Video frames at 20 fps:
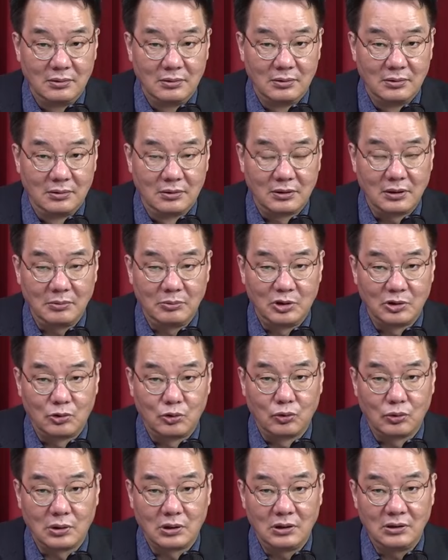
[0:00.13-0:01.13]
어때뭐
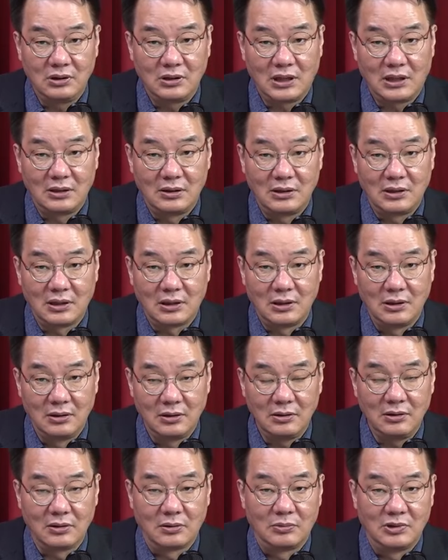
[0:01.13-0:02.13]
주권자 의식이
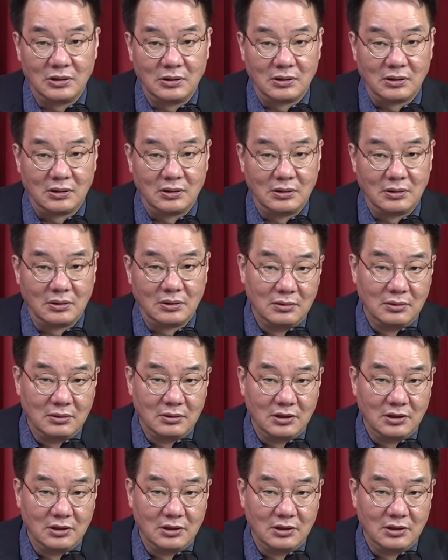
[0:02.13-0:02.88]
있는지 없는지